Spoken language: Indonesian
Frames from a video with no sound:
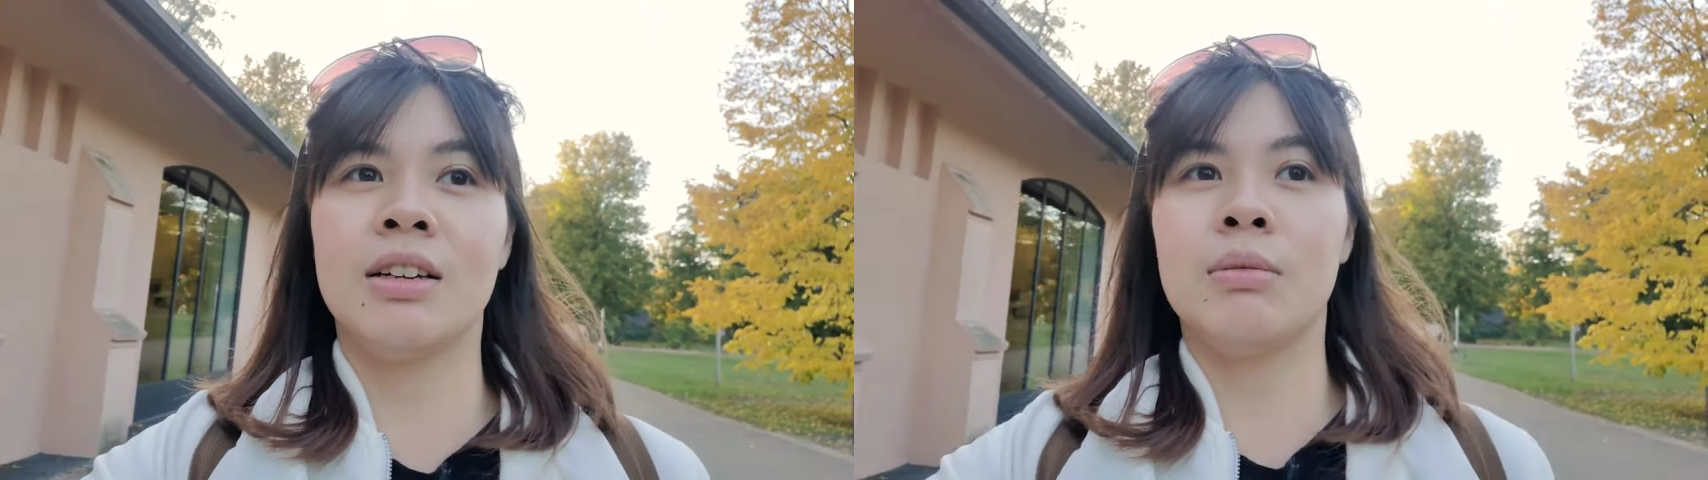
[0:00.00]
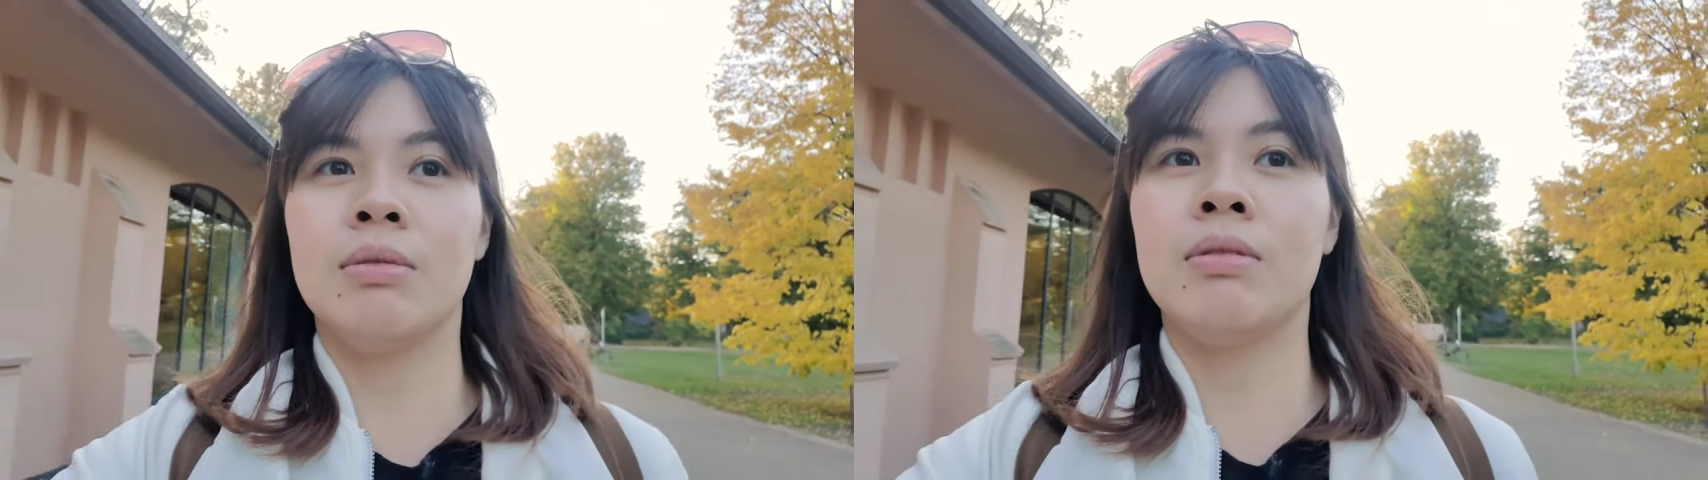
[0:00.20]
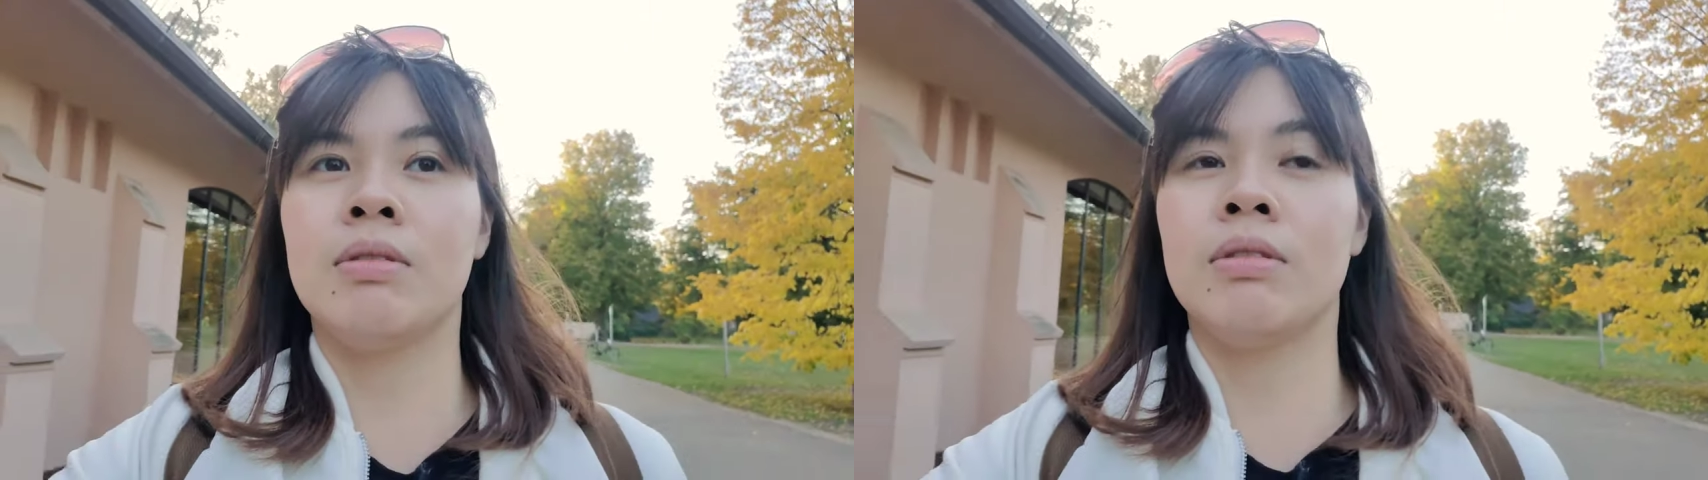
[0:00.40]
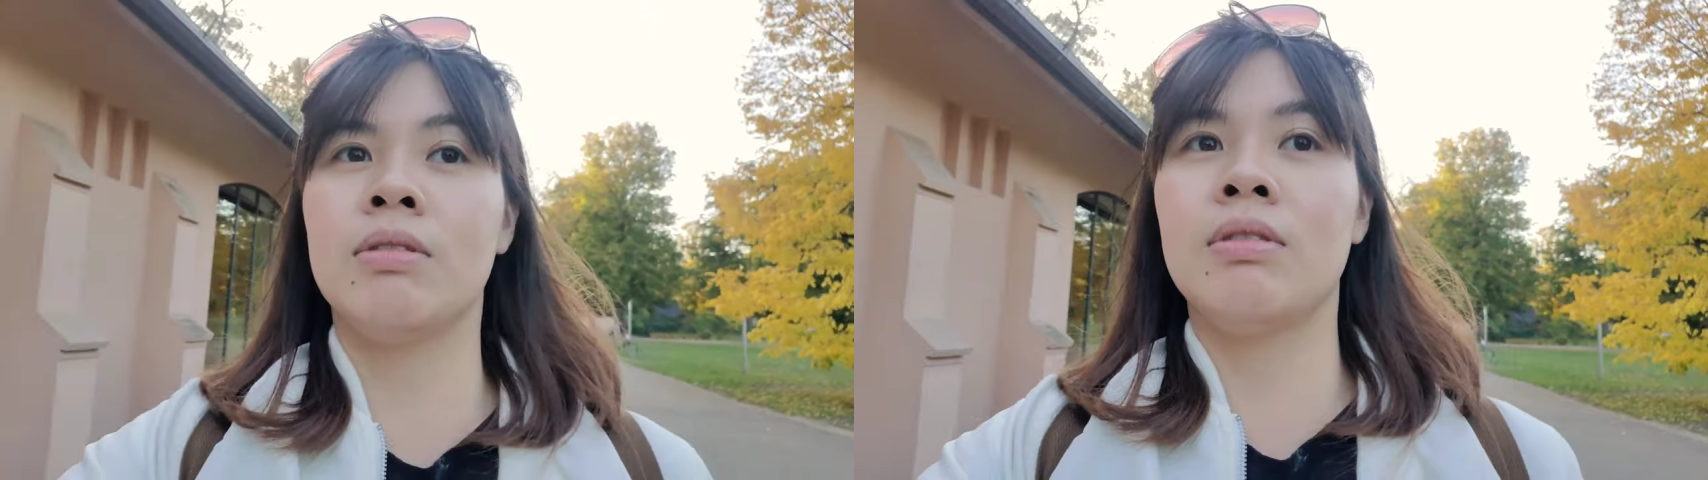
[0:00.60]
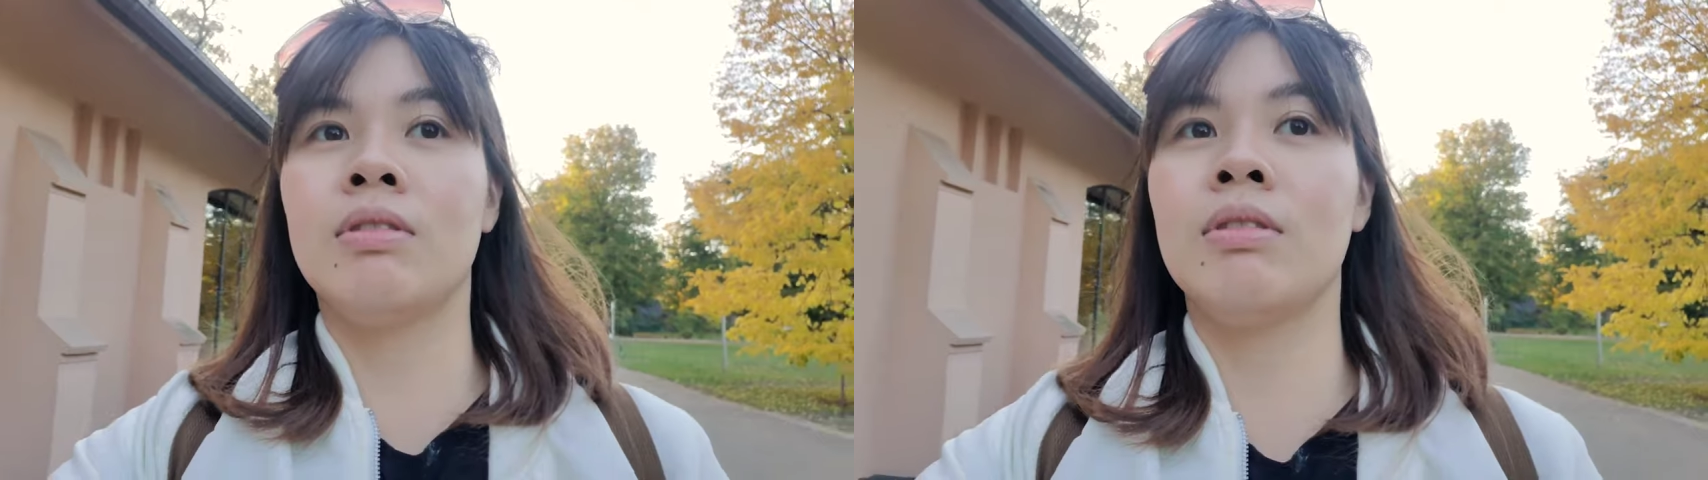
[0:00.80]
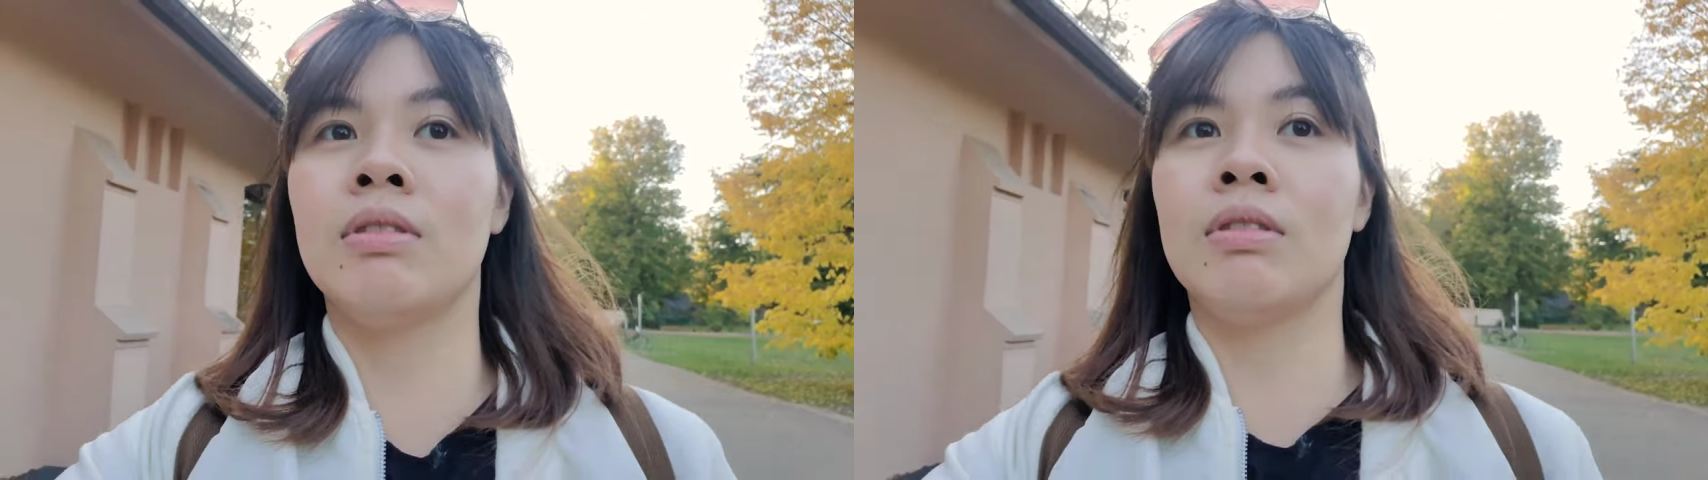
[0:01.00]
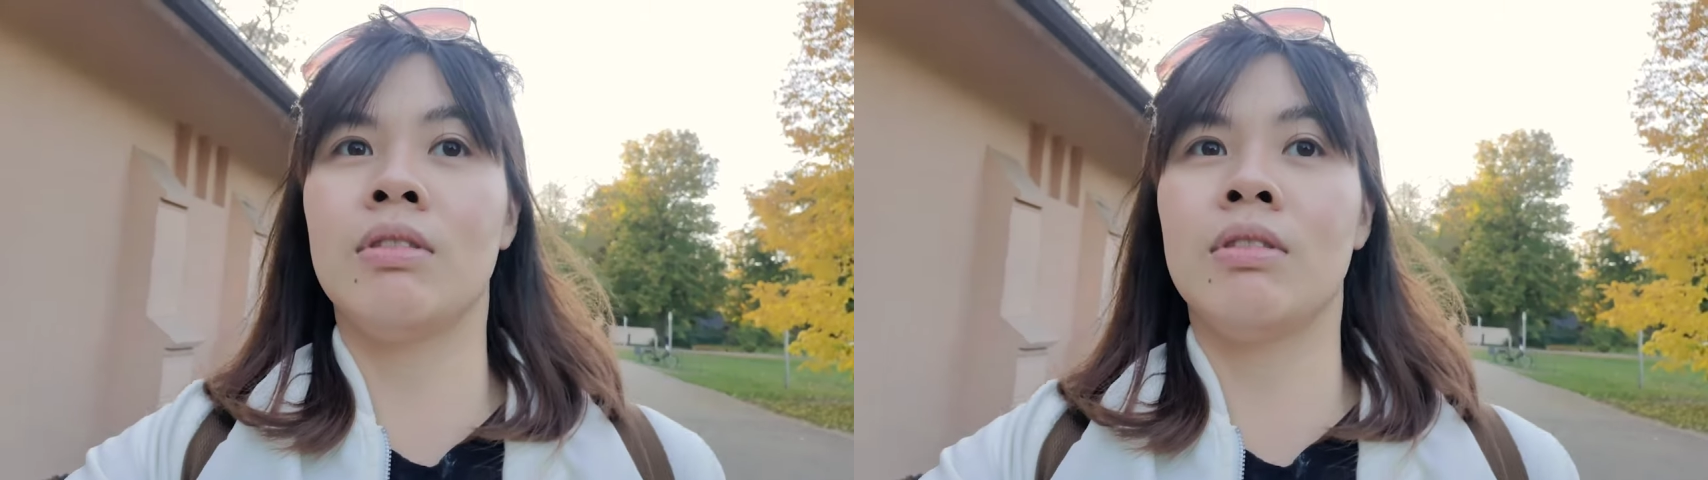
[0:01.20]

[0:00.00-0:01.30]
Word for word: kita sudahi